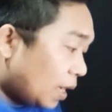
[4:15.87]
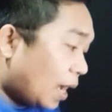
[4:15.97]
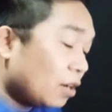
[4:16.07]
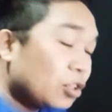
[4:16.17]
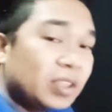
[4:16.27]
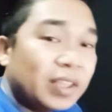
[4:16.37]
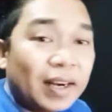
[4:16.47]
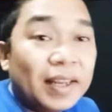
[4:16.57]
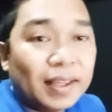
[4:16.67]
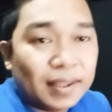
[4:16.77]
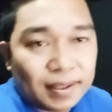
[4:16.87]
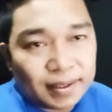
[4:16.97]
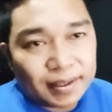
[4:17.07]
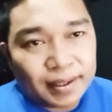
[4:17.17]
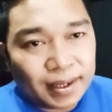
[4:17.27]
harus cerdik
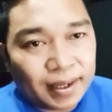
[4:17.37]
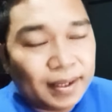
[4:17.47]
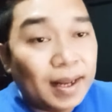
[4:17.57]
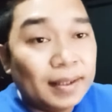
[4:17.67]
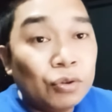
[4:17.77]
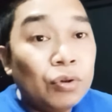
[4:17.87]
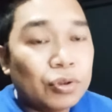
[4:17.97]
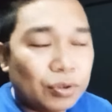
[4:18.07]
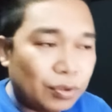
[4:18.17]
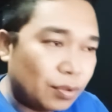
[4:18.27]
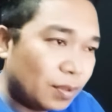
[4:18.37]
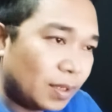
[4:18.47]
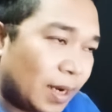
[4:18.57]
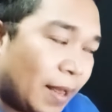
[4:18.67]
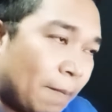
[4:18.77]
ya dan tulus
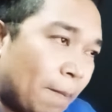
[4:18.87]
nah